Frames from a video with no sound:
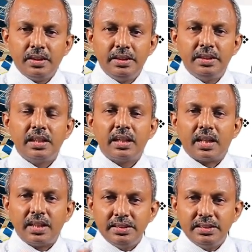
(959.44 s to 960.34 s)
இது
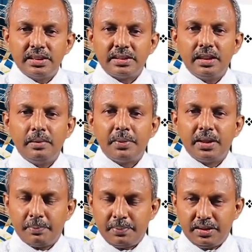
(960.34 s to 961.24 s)
களஞ்சியத்தில்
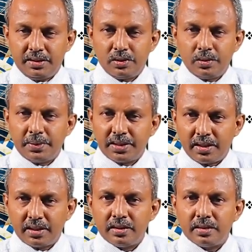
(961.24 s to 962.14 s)
பேணப்படுகின்ற ஒரு
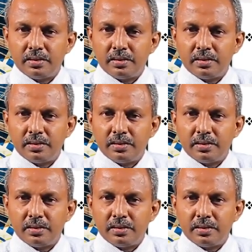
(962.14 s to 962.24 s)
பிரதான